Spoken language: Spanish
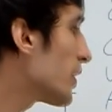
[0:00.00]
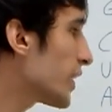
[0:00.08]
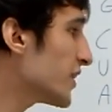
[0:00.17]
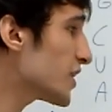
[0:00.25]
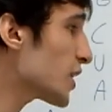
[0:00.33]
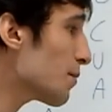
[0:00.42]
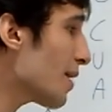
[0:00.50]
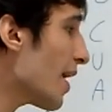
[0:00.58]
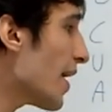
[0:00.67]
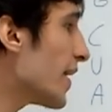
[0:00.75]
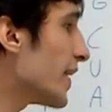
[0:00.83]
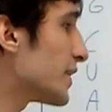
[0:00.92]
que se
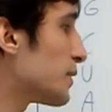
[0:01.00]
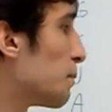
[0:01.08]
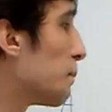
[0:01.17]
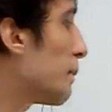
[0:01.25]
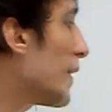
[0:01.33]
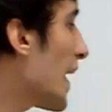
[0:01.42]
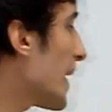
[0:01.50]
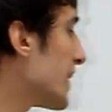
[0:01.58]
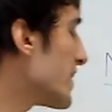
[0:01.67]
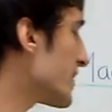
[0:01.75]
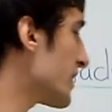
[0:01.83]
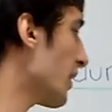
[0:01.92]
llama
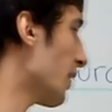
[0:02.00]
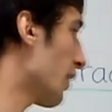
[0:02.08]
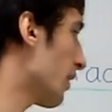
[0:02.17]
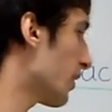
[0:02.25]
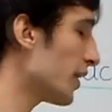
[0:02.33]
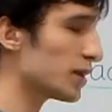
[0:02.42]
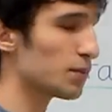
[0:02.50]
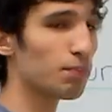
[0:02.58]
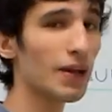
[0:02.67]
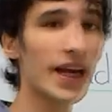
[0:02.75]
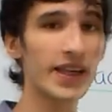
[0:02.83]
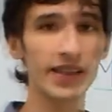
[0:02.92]
splicing,
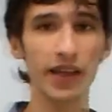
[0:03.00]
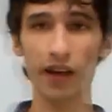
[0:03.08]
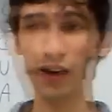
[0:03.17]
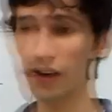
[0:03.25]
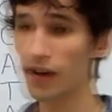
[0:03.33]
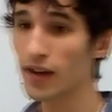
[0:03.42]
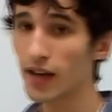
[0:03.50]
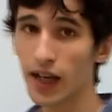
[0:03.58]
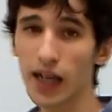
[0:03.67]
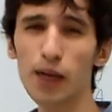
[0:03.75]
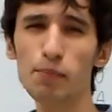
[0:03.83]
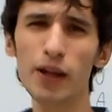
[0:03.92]
splicing
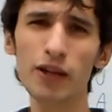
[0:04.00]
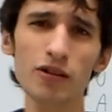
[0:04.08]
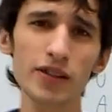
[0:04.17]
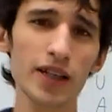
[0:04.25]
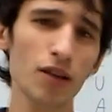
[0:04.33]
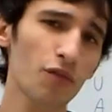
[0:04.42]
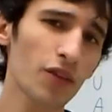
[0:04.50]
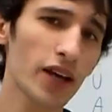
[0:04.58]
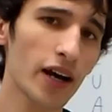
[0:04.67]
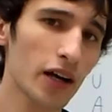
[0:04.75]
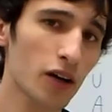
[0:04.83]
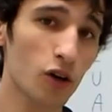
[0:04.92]
que en español
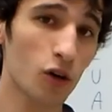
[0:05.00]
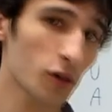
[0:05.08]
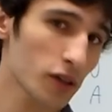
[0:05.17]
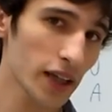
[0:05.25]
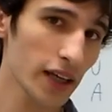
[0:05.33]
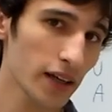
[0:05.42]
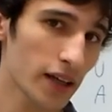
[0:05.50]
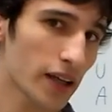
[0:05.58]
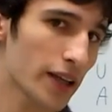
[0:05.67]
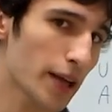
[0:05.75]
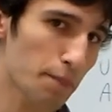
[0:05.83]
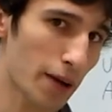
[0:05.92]
significa corte
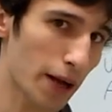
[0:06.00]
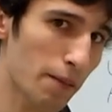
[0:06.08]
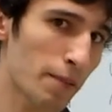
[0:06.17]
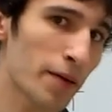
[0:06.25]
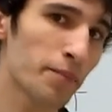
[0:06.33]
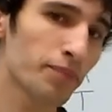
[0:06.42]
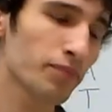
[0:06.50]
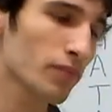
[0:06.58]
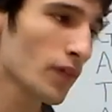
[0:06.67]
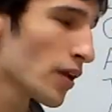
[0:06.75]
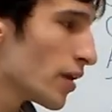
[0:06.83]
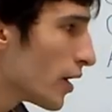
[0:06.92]
y empalme.
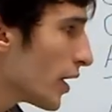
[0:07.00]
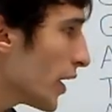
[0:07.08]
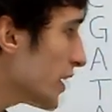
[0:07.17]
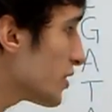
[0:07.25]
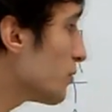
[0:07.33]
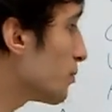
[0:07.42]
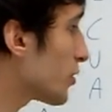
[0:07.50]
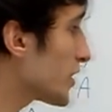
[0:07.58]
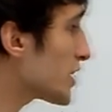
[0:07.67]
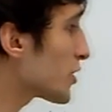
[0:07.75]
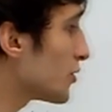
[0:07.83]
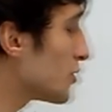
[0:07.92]
Es un
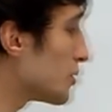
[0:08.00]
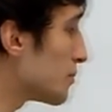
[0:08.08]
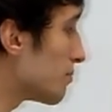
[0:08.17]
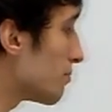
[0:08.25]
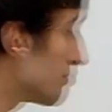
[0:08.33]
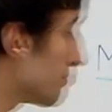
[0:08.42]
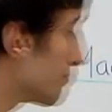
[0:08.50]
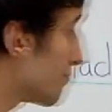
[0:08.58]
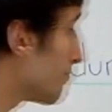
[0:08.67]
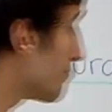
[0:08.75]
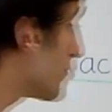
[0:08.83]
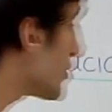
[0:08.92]
proceso
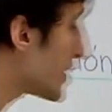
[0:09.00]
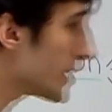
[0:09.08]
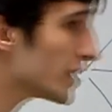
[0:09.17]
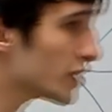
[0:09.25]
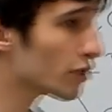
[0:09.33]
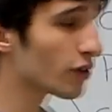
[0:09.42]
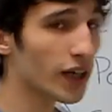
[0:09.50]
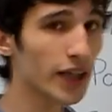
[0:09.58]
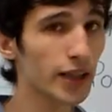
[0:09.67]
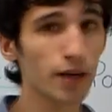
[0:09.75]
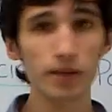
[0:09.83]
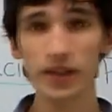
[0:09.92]
muy sencillo,
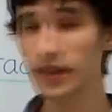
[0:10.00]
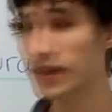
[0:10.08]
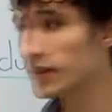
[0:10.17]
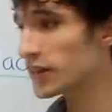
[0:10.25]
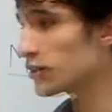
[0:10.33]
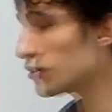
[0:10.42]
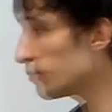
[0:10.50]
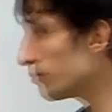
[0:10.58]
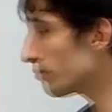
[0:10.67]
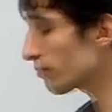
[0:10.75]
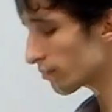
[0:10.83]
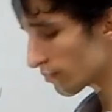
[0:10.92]
relativamente sencillo,
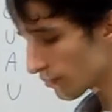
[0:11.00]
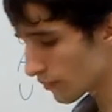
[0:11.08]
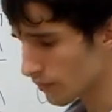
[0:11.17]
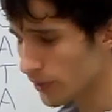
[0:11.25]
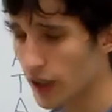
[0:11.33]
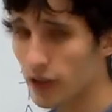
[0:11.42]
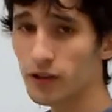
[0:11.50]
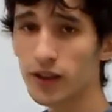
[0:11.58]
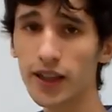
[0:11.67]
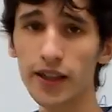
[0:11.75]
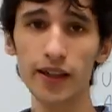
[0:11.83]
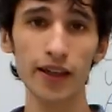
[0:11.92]
que
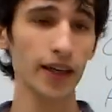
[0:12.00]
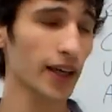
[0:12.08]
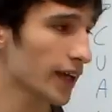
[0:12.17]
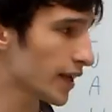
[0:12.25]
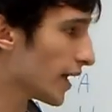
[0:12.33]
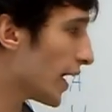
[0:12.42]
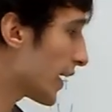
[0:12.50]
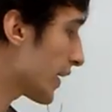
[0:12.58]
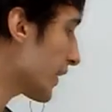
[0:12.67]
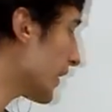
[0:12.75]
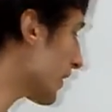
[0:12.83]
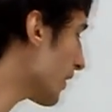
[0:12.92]
consiste en
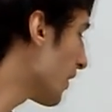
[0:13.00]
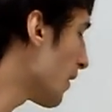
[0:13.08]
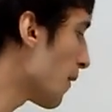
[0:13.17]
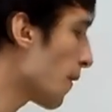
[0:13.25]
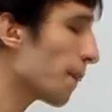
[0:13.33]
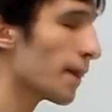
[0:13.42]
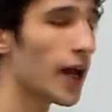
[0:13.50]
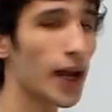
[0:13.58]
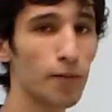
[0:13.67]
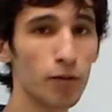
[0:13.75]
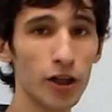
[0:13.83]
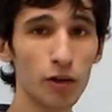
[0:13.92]
agarrar a
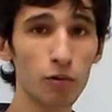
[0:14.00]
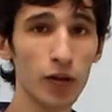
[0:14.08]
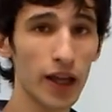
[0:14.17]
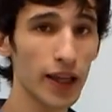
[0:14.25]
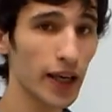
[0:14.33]
la molécula